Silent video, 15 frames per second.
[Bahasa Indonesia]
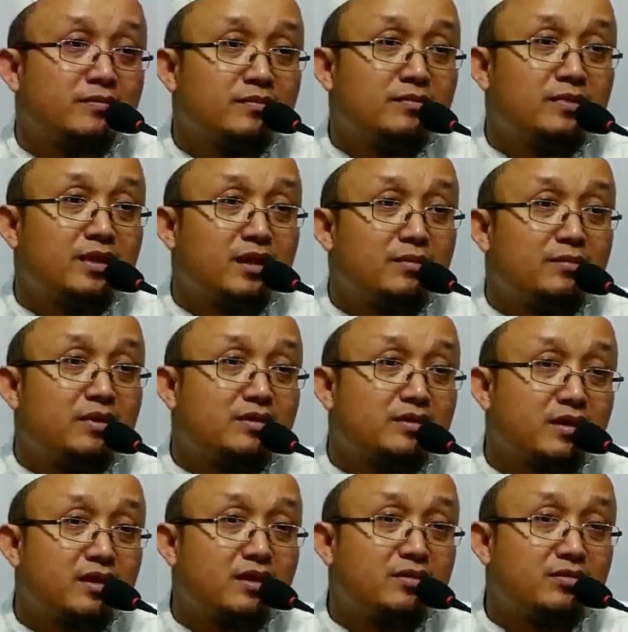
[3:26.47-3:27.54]
dalam
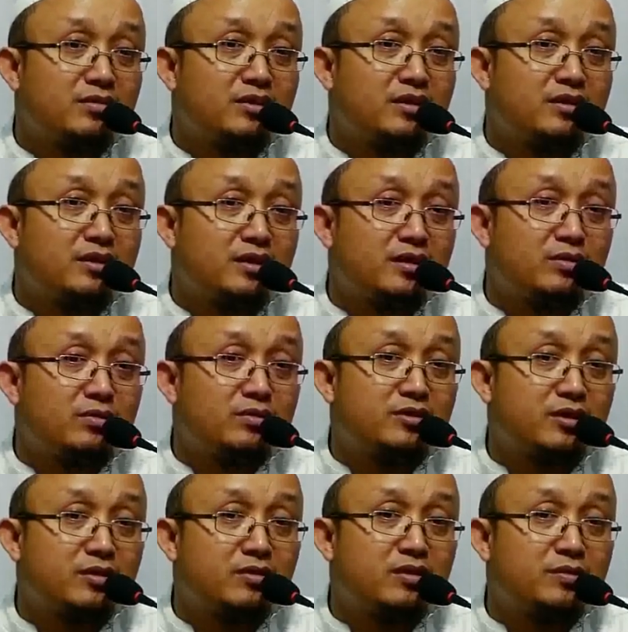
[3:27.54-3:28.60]
masalah dunia itu
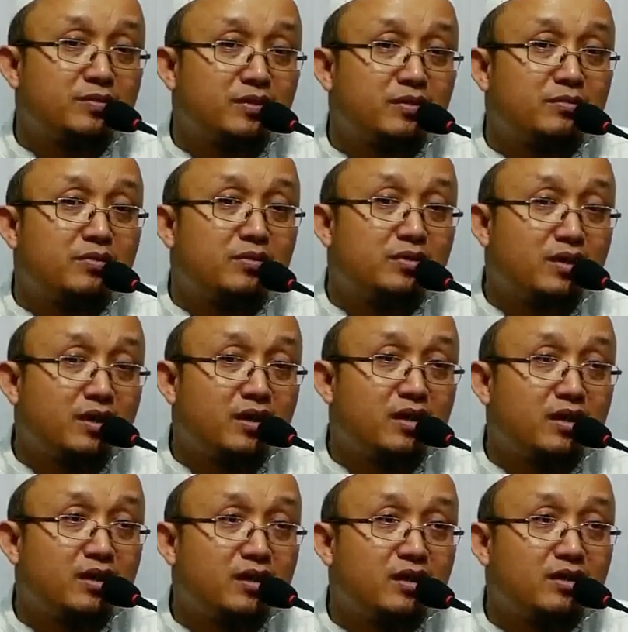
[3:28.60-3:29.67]
jauh lebih
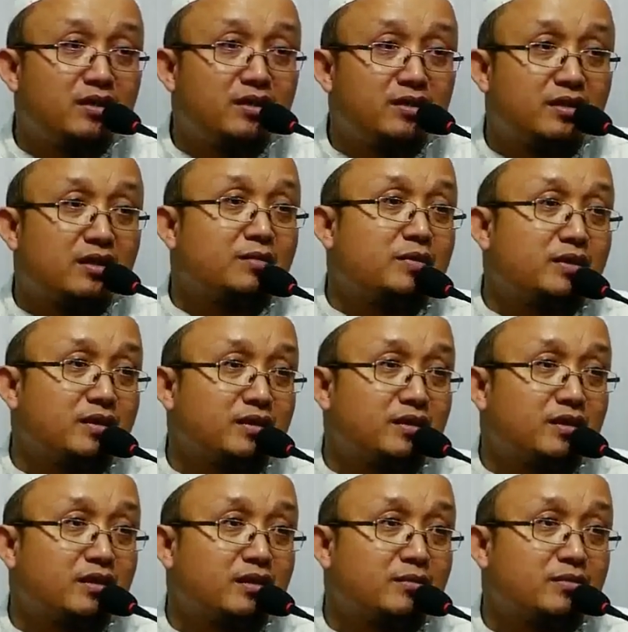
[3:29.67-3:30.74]
mulia daripada
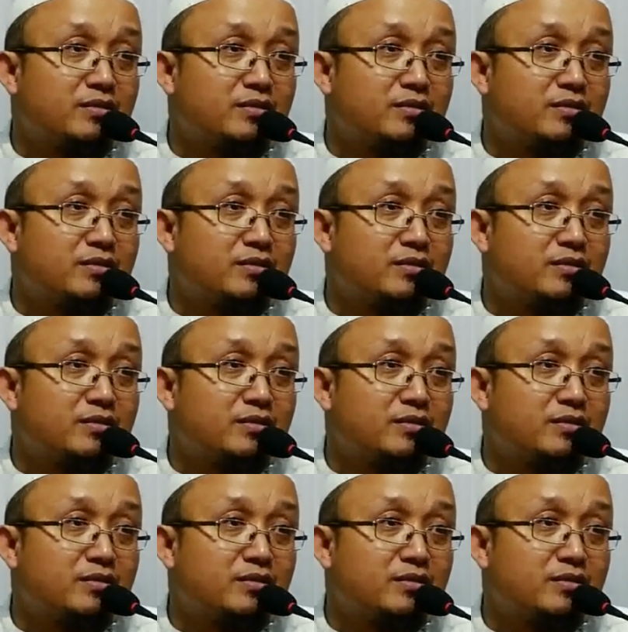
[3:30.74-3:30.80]
dirimu.